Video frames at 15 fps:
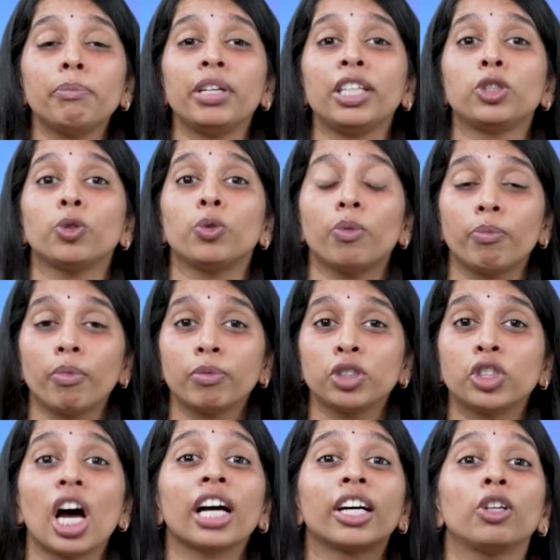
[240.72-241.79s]
में जो
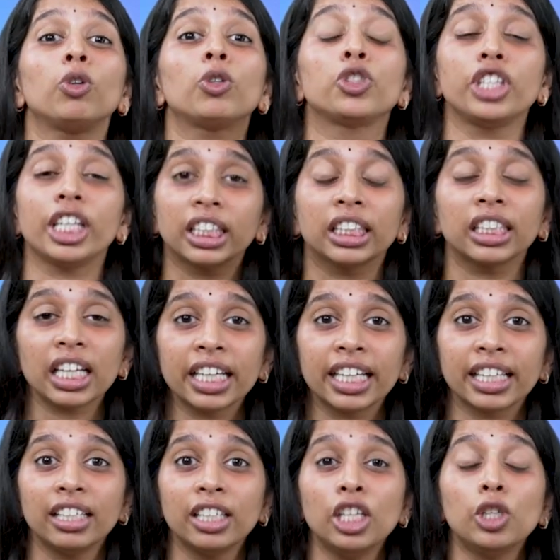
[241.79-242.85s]
जागरूक चेतना
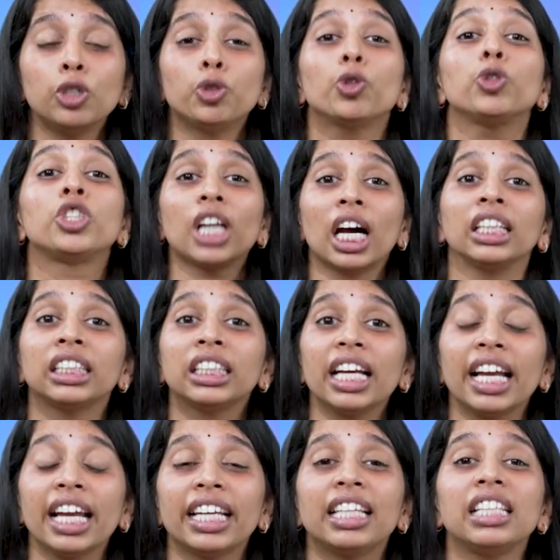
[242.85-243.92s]
है जो जानता
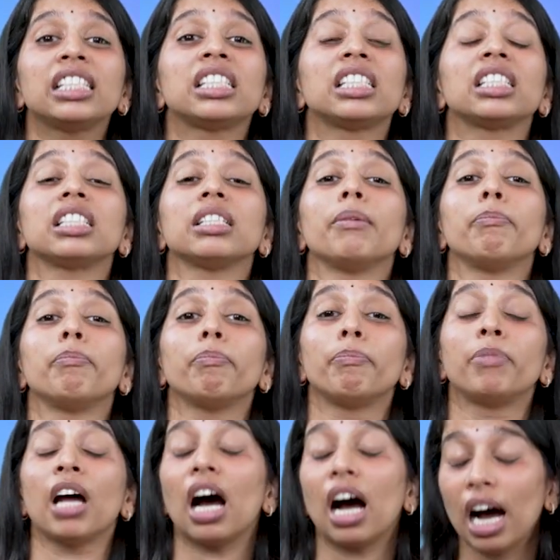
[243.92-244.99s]
है कि
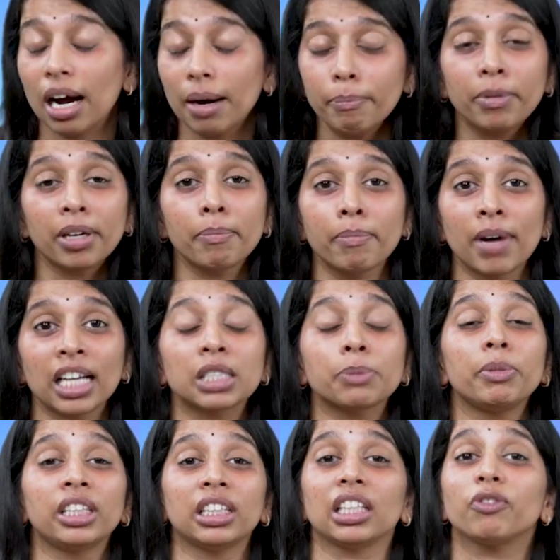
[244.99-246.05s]
अहम
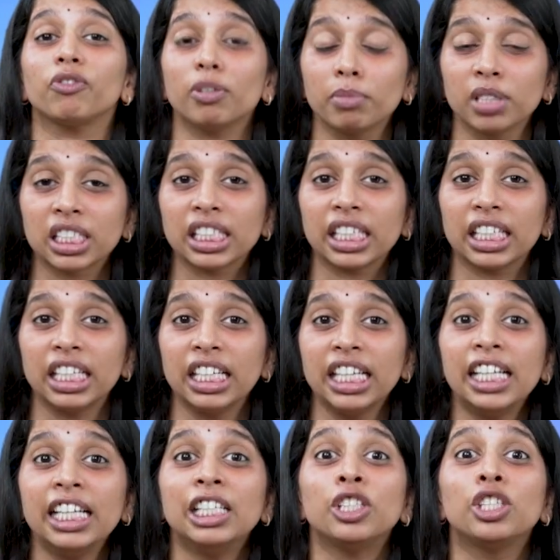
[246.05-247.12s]
ब्रह्मास्मि मसी
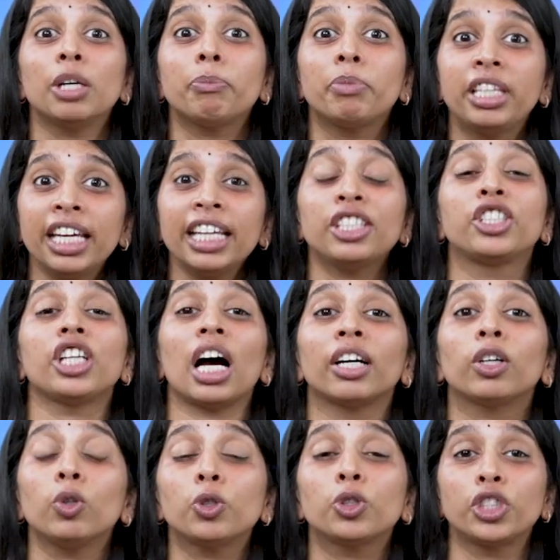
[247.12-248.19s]
जब ये
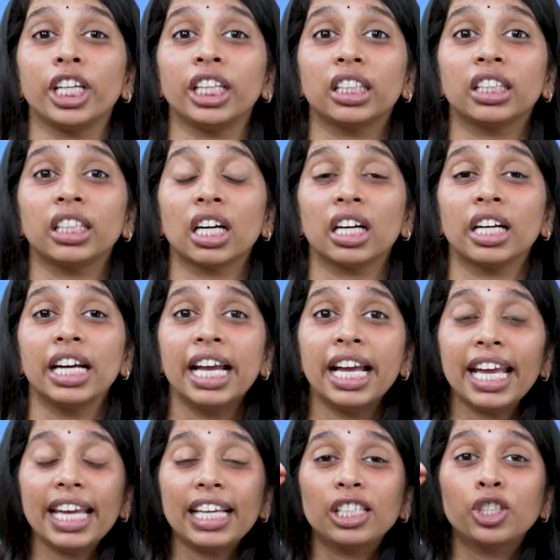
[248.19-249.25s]
जागरूक चेतना
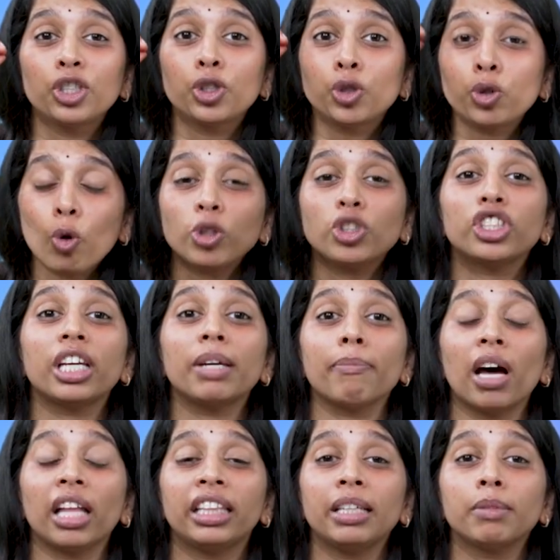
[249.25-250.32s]
एक सोच के
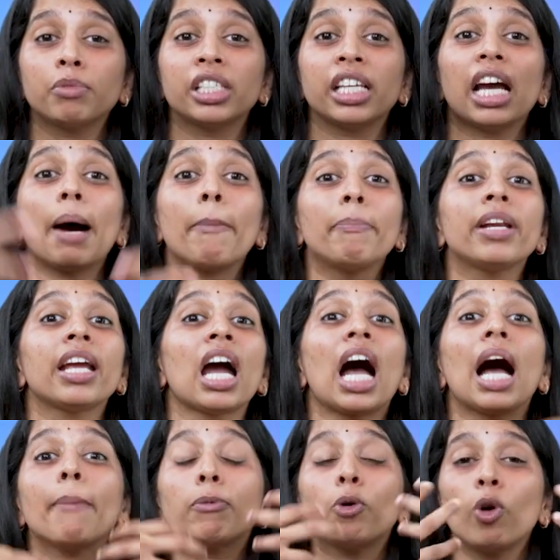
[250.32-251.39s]
माध्यम से अपने
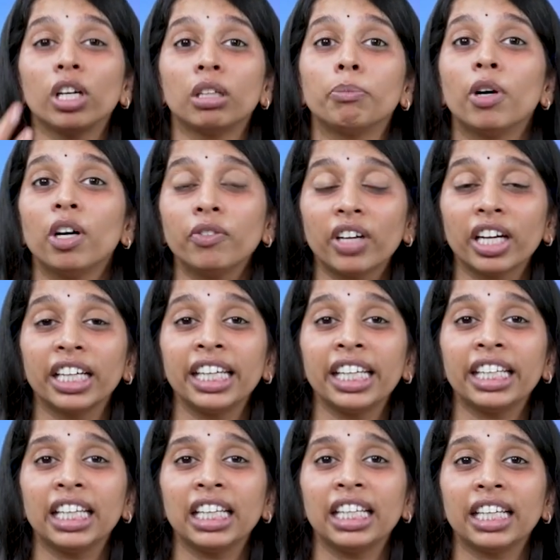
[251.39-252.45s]
आप को अनुभव करने
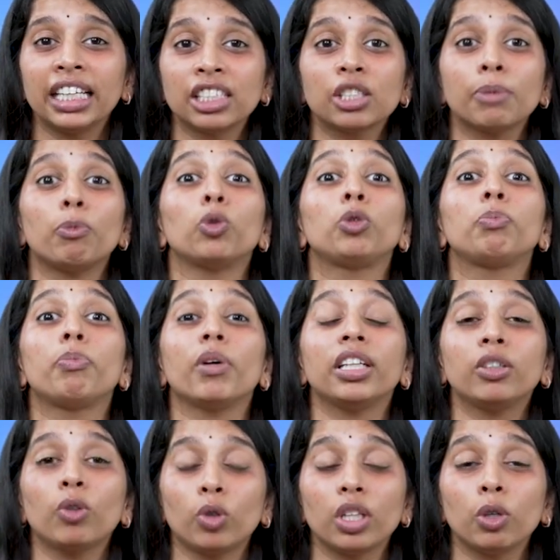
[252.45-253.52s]
के लिए जब
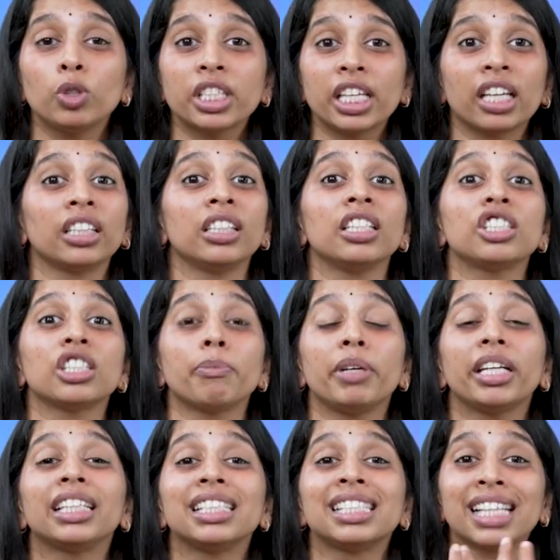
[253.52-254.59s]
उत्पन्न हो उसके अंदर जब
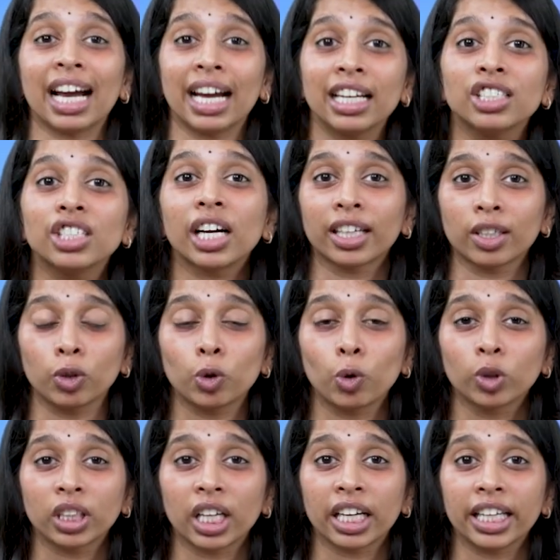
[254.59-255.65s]
एक डिज़ायर जागृत
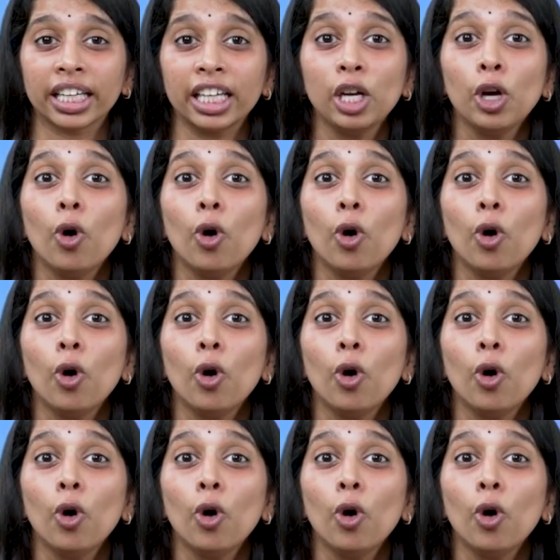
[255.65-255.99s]
होता है